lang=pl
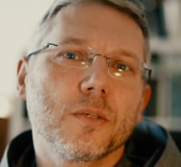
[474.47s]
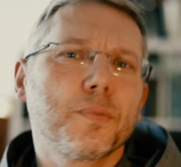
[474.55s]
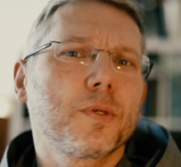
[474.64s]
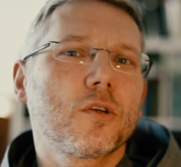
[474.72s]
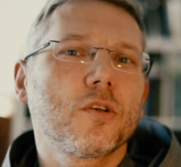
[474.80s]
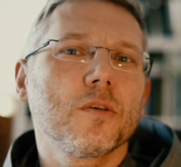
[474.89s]
że
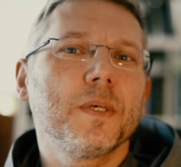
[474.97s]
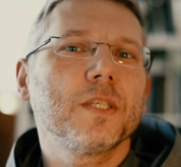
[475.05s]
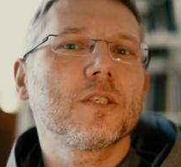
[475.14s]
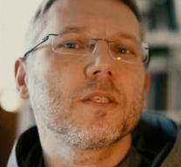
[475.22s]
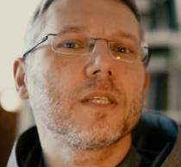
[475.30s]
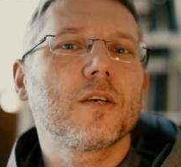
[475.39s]
prorok
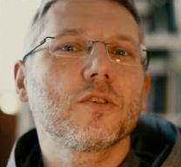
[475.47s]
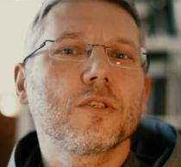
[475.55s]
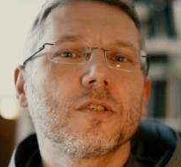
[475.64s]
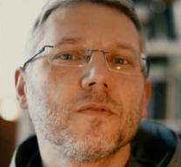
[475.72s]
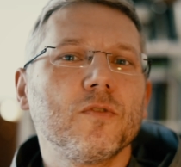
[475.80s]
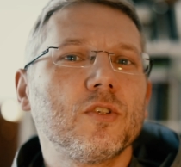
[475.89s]
będzie z niego
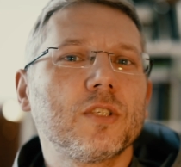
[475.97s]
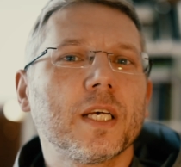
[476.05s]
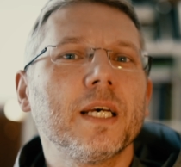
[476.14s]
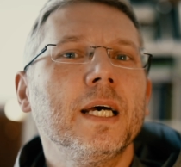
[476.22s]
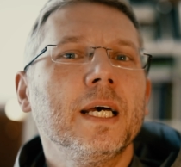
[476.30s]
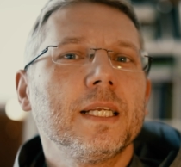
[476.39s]

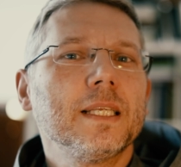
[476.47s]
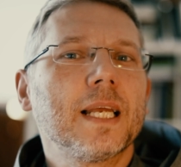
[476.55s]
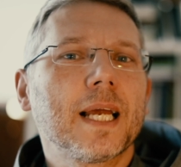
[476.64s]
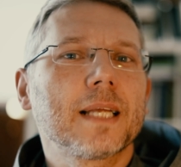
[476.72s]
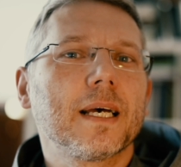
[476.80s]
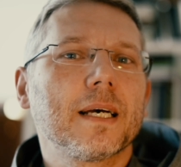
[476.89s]
rzeczywiście nie
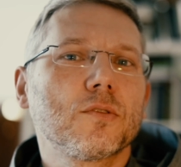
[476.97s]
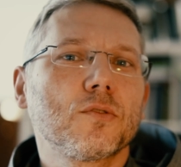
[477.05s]
lada.